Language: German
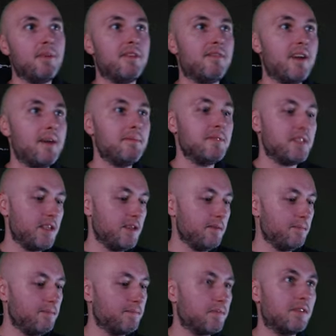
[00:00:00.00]
Wamsi?
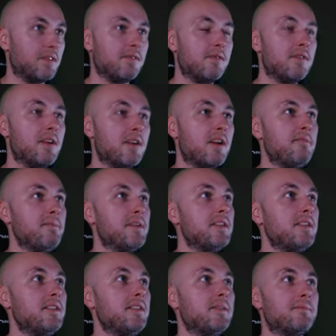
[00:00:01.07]

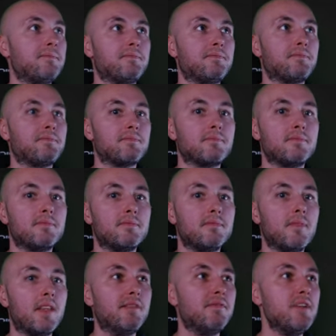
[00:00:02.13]
Unglaublich.
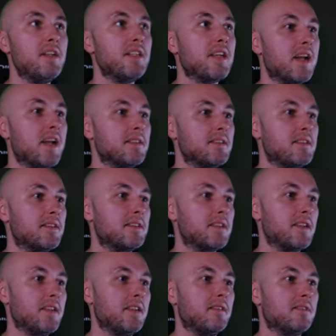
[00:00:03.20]
Will ich alles nicht
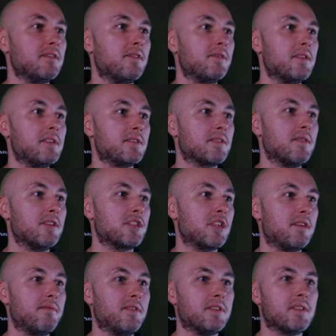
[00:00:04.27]
sehen. Total Score
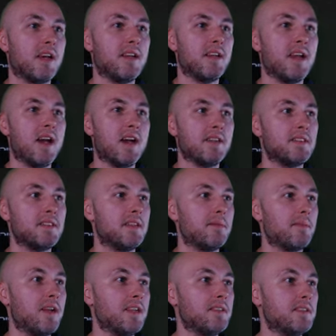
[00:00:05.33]
schauen wir uns an. 18.
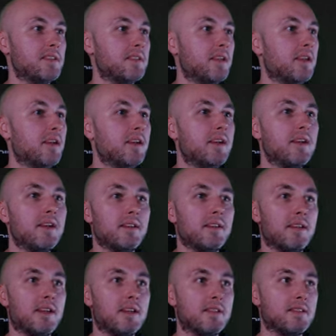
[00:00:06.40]
Platz.
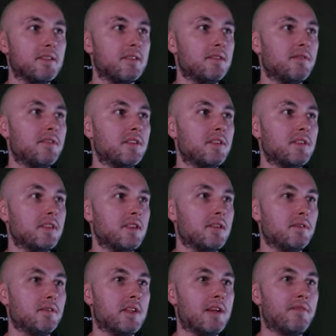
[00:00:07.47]
Da sind wir,
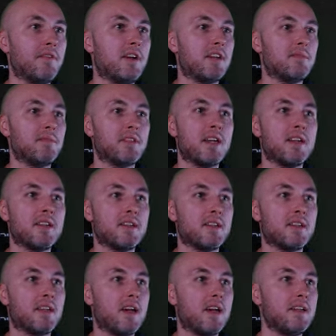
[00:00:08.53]
ja, Navrat mit
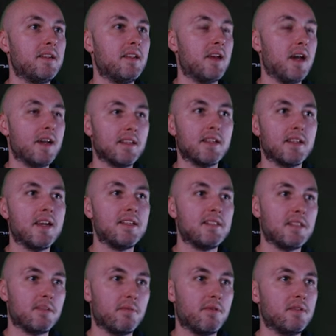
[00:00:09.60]

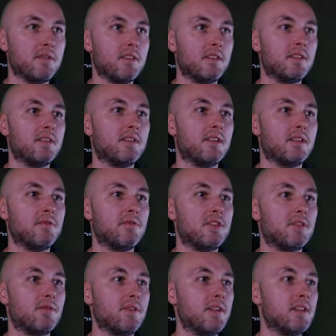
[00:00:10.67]
338 Punkten natürlich
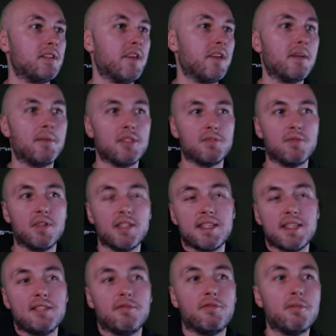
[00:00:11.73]
deutlich weg, aber
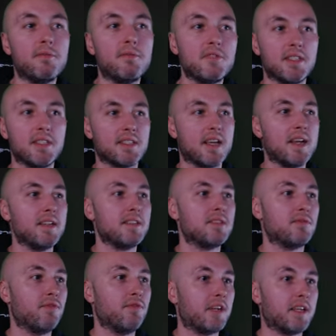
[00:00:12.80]
256 ist gar nicht
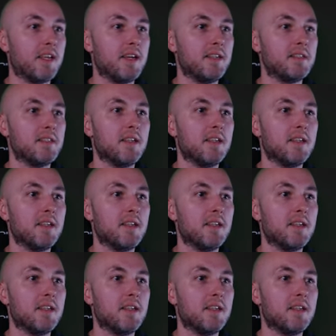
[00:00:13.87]
so verkehrt.